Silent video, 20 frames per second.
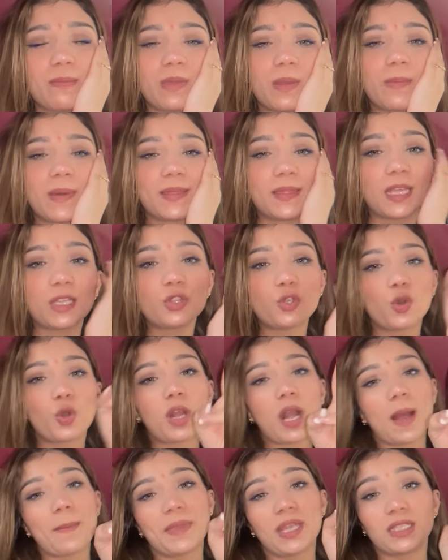में बंदा दो
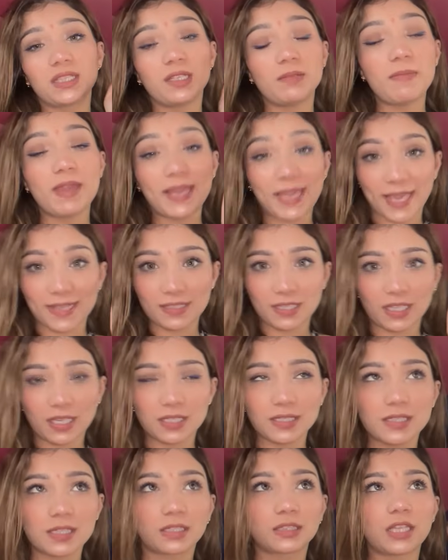काम एक दिन में कैसे
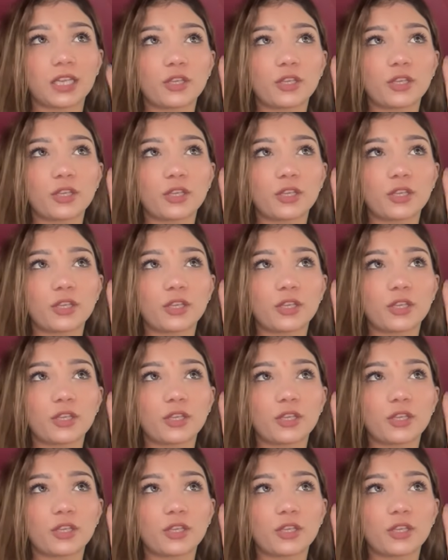कर सकता